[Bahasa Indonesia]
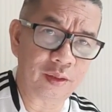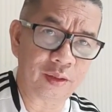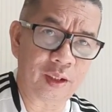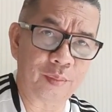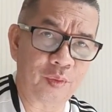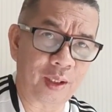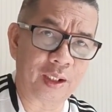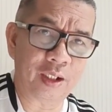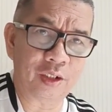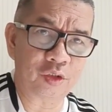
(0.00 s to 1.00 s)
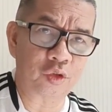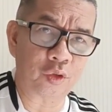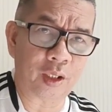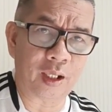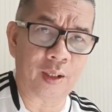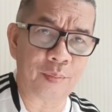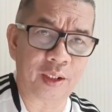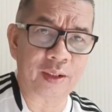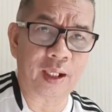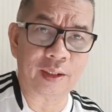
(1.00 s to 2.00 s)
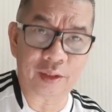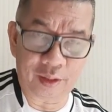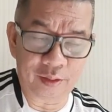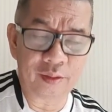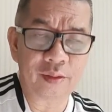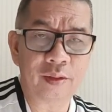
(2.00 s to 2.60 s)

yang mewakili zona Amerika Latin